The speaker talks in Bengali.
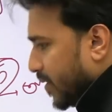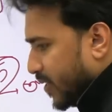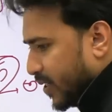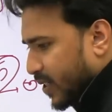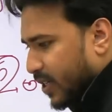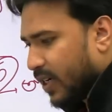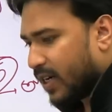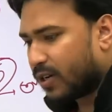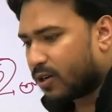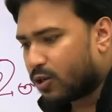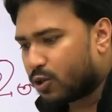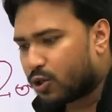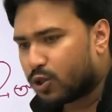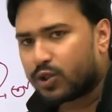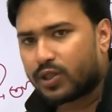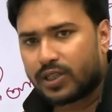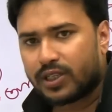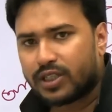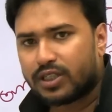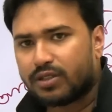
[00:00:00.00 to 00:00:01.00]
যেটা আঠারোশো
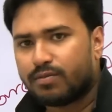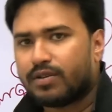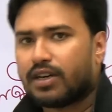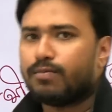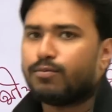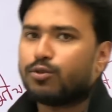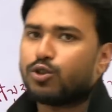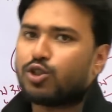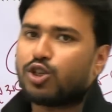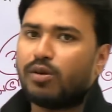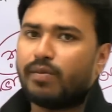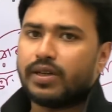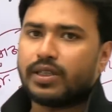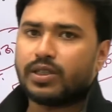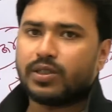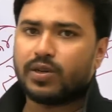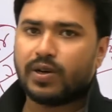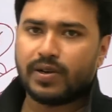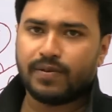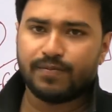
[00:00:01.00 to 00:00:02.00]
তিরিশে ব্রাহ্ম সমাজ
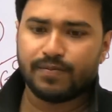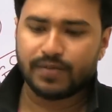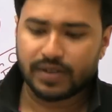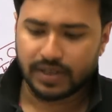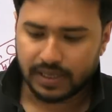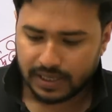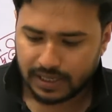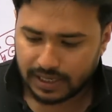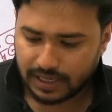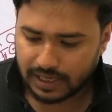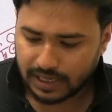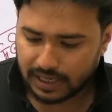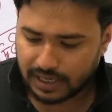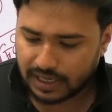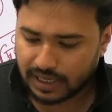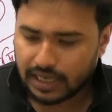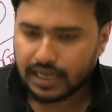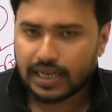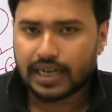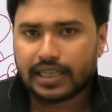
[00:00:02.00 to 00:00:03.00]
হয়
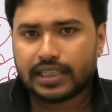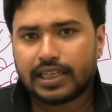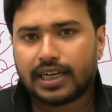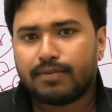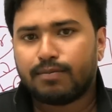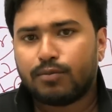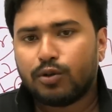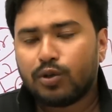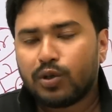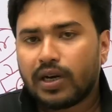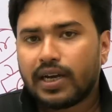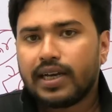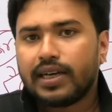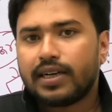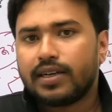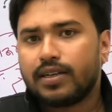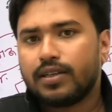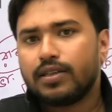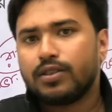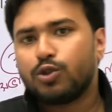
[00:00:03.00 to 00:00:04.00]
রাজা রামমোহন
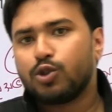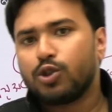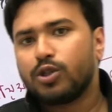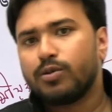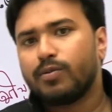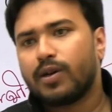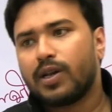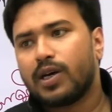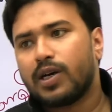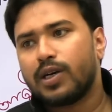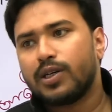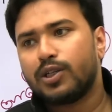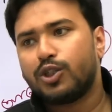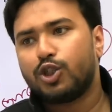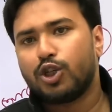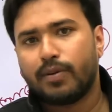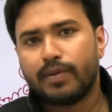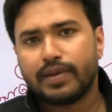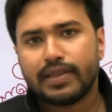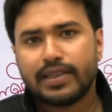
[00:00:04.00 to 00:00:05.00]
রায়ের যদি বলা হয়
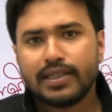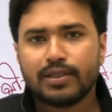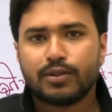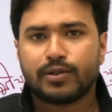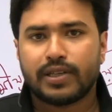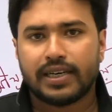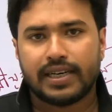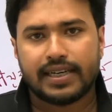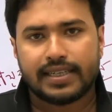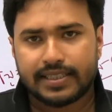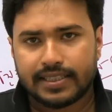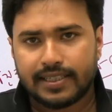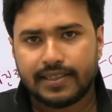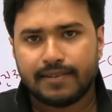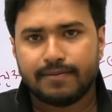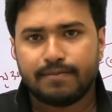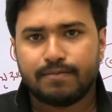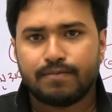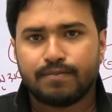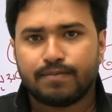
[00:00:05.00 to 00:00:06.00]
সমাধি কোথায় আছে
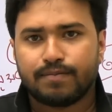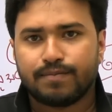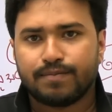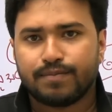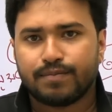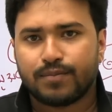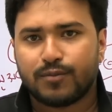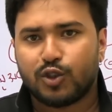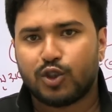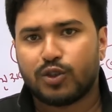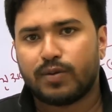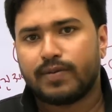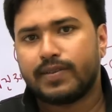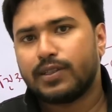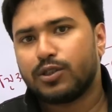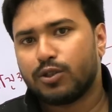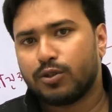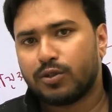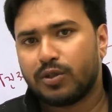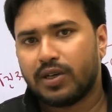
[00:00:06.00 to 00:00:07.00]

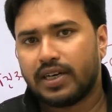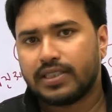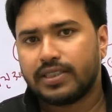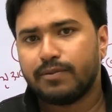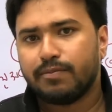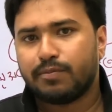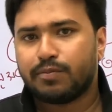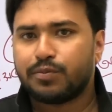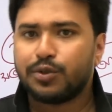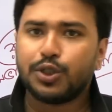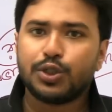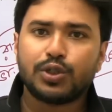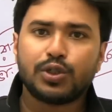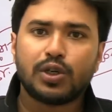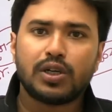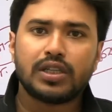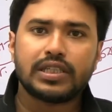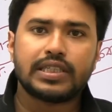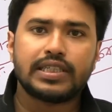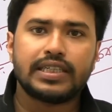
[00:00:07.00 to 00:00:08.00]
সমাধিসৌধ আছে
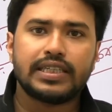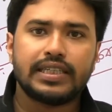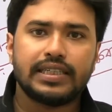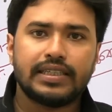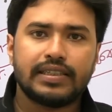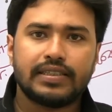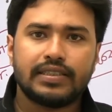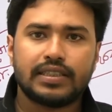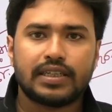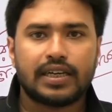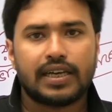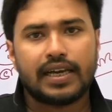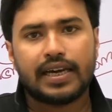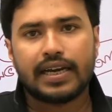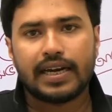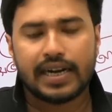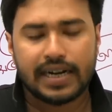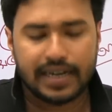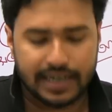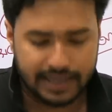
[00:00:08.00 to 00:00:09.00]
ব্রিস্টল সিটি যেটা
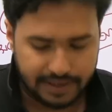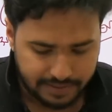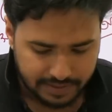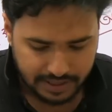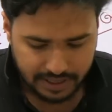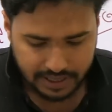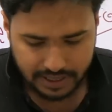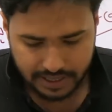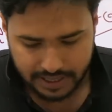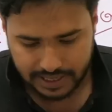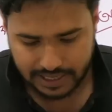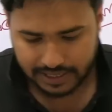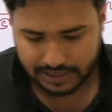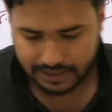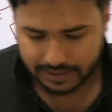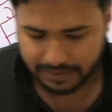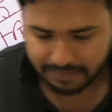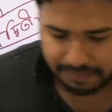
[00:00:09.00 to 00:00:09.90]
ইংল্যান্ডে ঠিক আছে